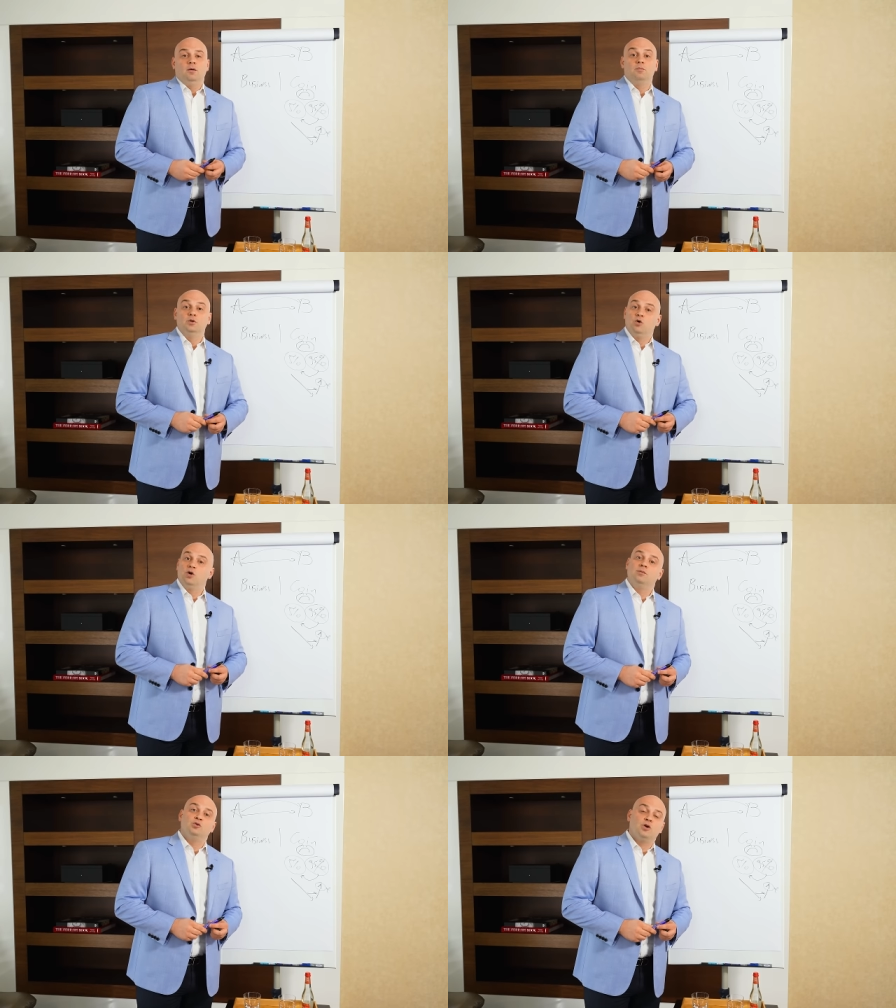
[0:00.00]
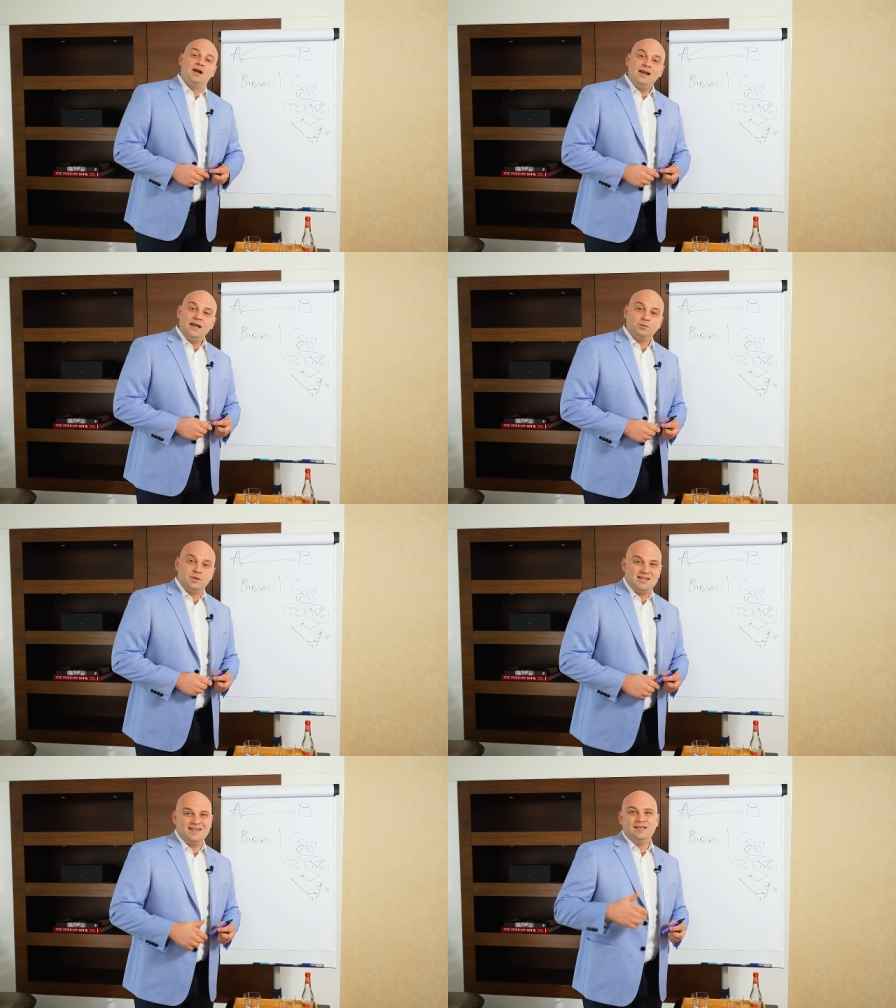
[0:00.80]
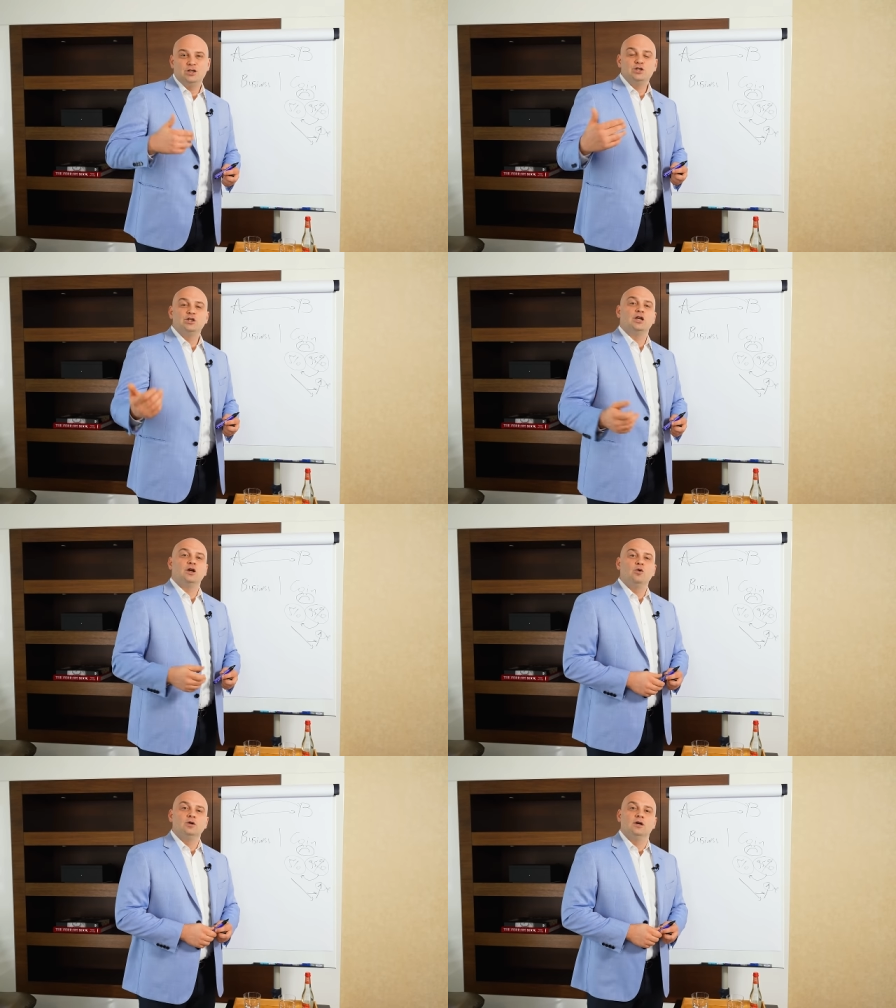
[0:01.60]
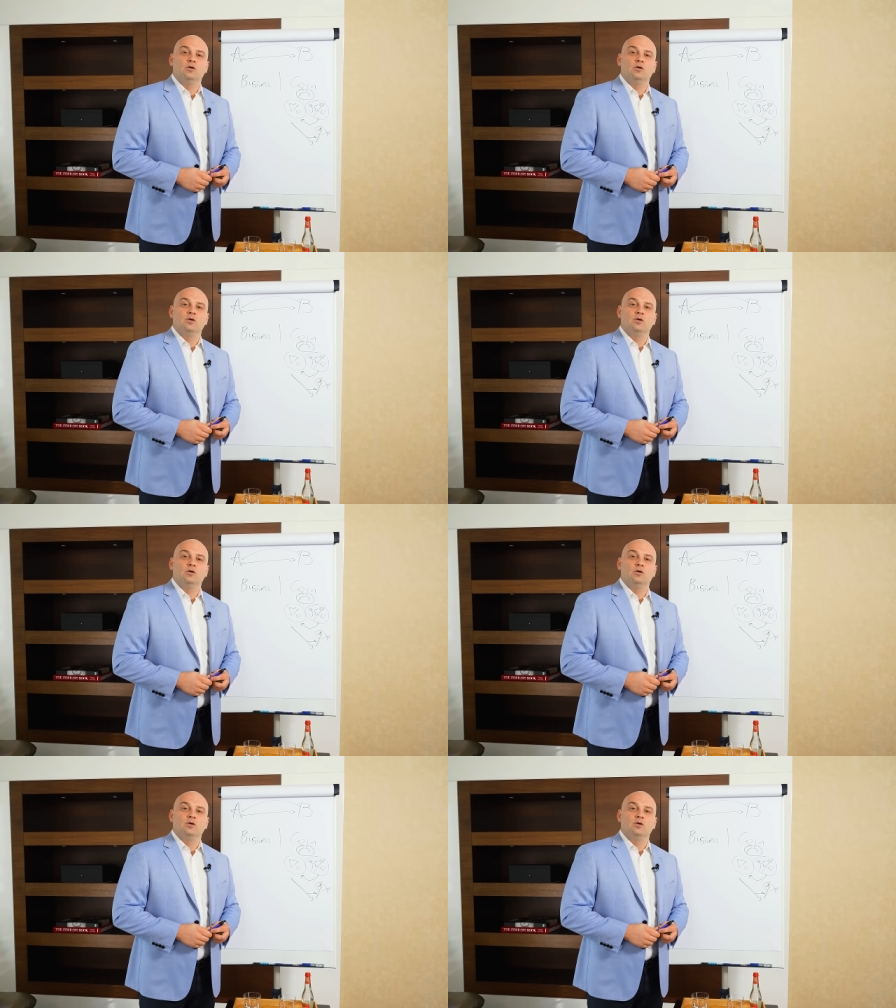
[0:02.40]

много-много лет, последние 4 года.